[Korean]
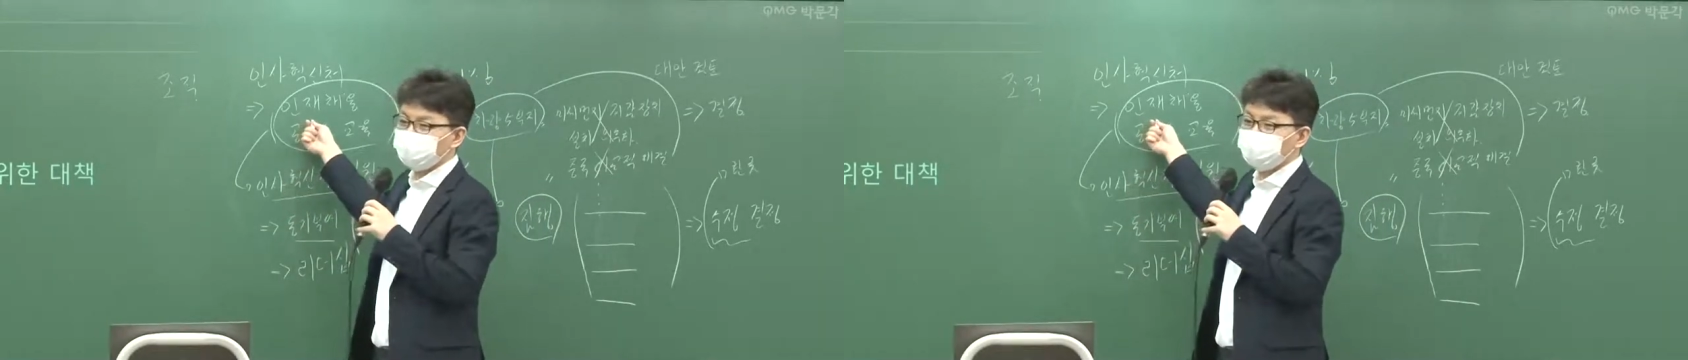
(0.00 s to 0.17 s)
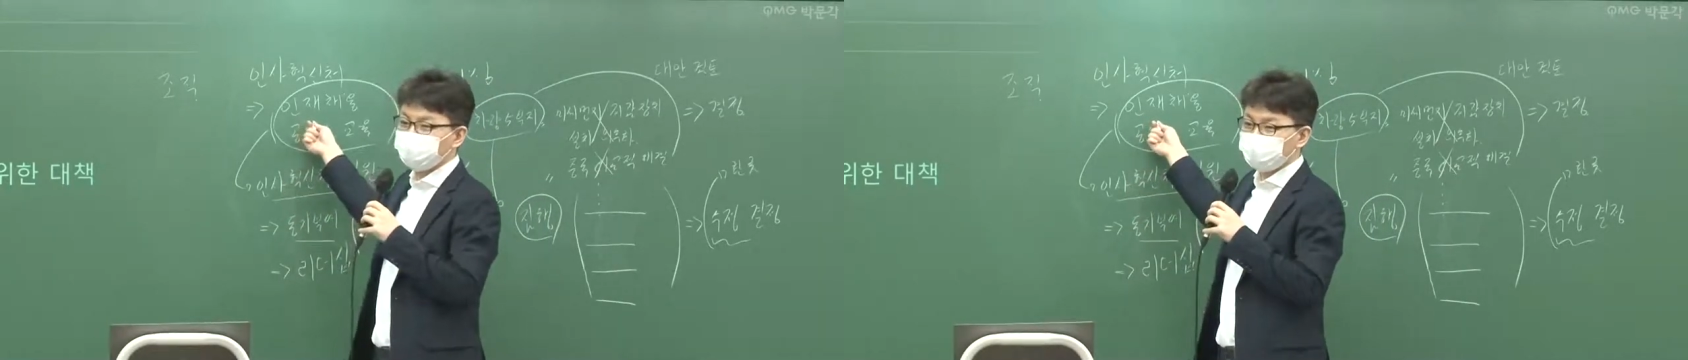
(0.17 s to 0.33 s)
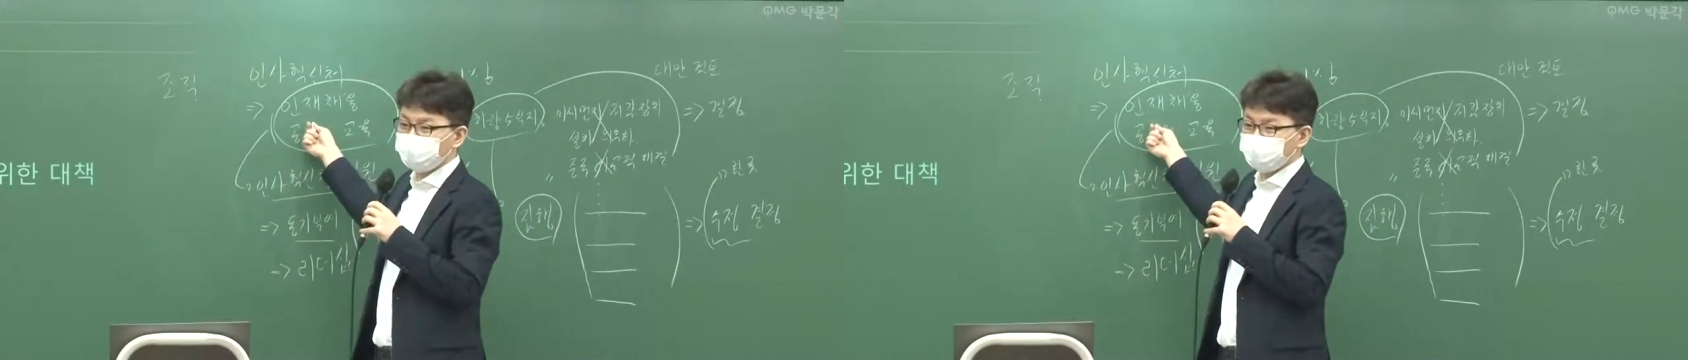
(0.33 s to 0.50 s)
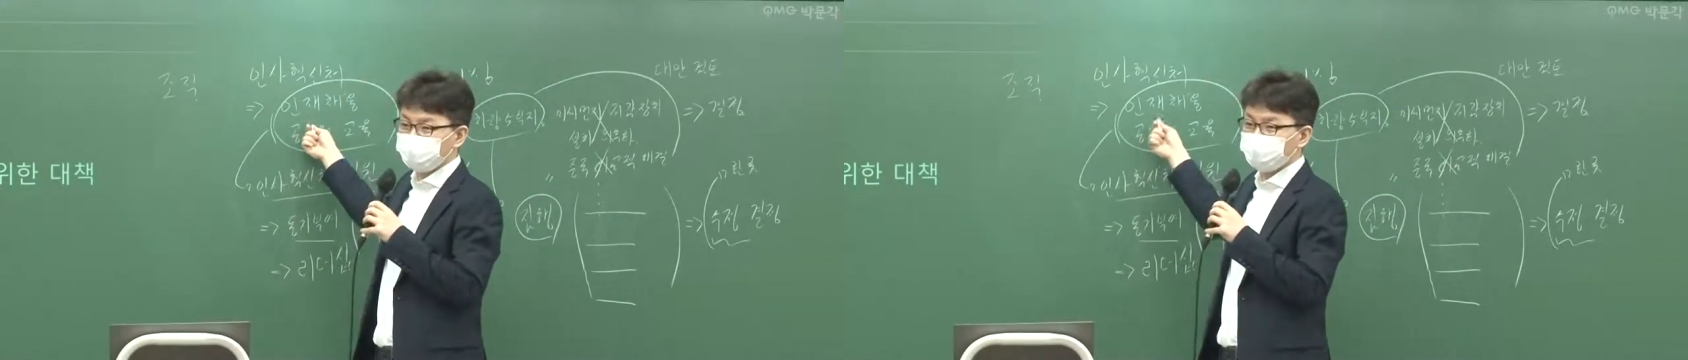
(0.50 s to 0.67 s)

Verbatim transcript: 시킬까에 대한